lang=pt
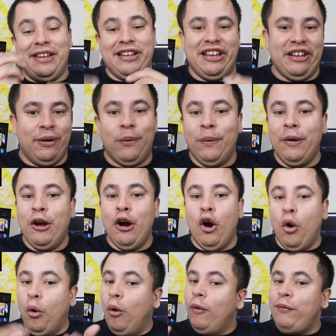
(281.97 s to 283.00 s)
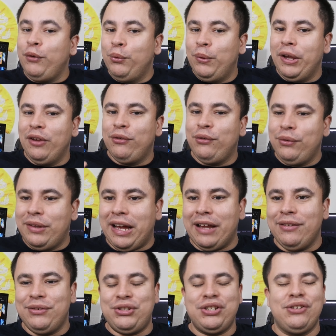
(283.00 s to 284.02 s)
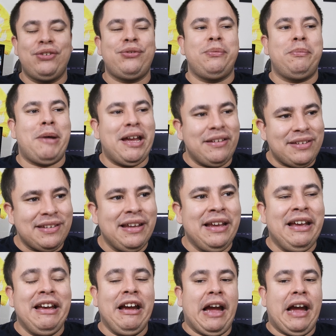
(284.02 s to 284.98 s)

ainda não houve um resultado disso, mas